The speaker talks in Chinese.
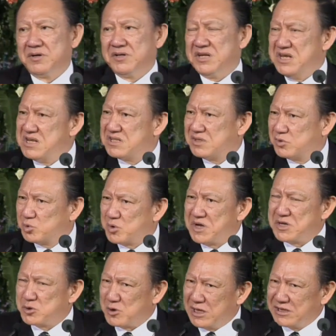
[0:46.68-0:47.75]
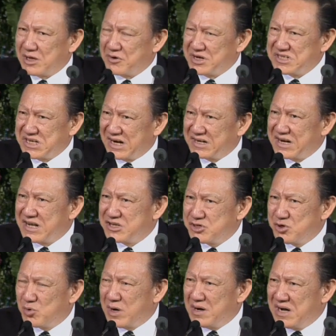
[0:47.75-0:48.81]
你对传道人讲那一
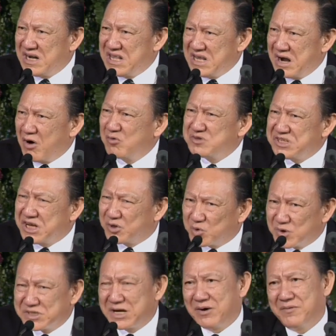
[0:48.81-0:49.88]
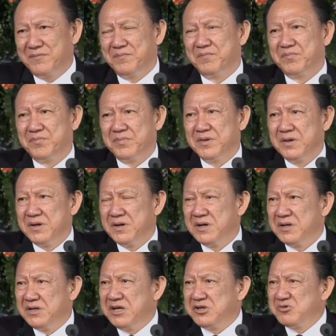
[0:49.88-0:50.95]
句话了解多少？
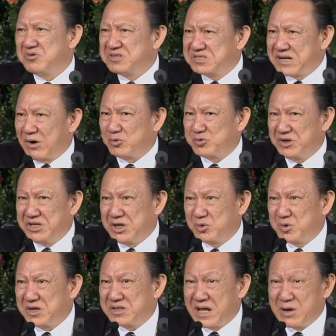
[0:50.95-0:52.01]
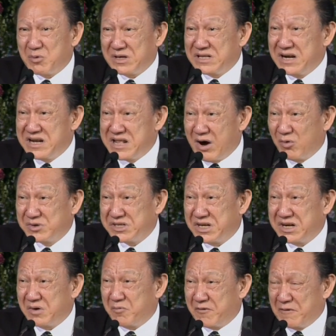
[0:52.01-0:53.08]
你就照着你对那一句话的了解
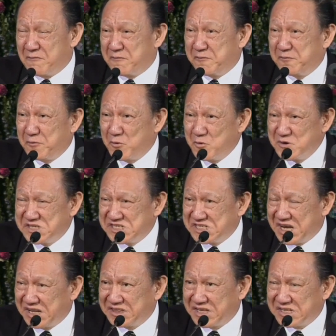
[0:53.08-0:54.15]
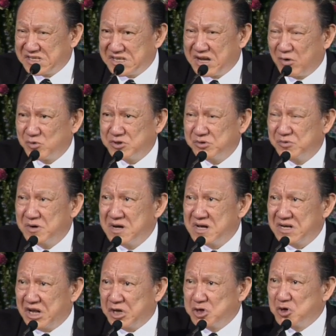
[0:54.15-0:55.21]
的很肤浅的要求
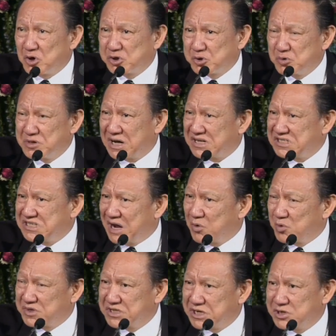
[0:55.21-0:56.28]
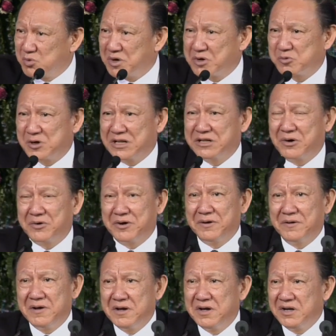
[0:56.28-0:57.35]
来约束那个讲过这句话的传道人，
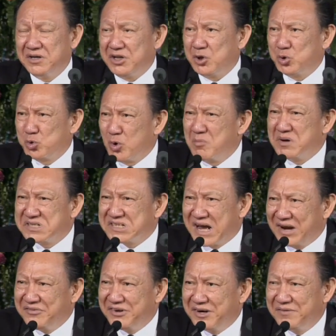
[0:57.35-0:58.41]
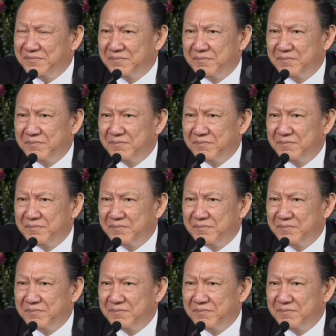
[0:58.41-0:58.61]
你多么残忍！